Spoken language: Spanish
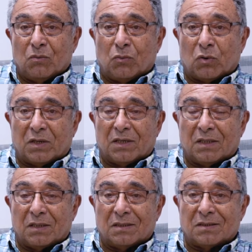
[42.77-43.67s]

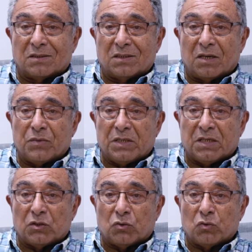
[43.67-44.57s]
porque
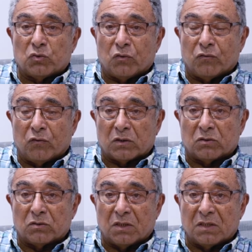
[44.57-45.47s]
esencialmente todo su
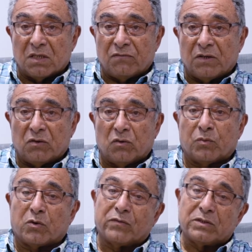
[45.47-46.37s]
esfuerzo científico y
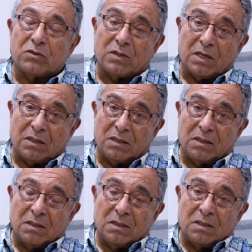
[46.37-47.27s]
profesional
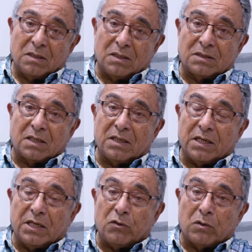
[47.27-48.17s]
está
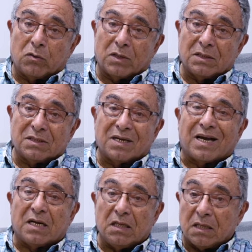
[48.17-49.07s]
dirigido a lo que es
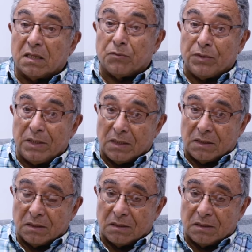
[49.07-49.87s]
calidad de vida.